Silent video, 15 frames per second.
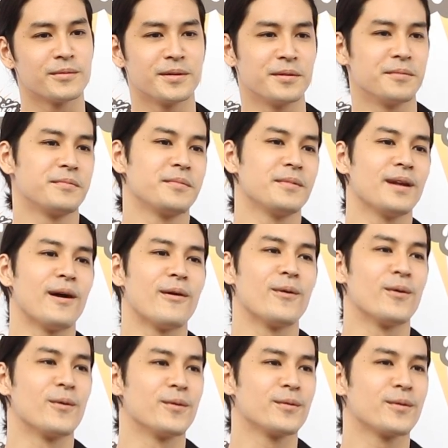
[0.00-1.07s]
คือเรา
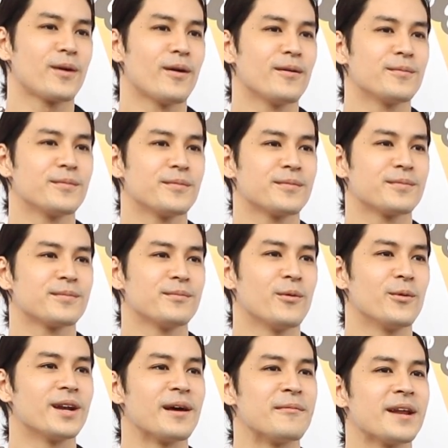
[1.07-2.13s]
ก็
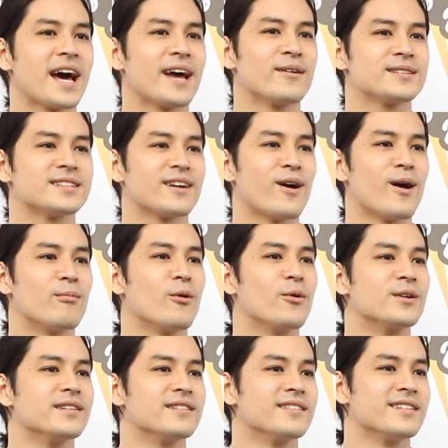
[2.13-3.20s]
พูดอะไรไม่ได้นอกจากขอบ
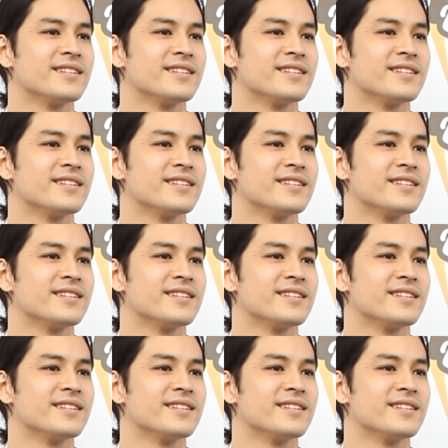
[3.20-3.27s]
คุณ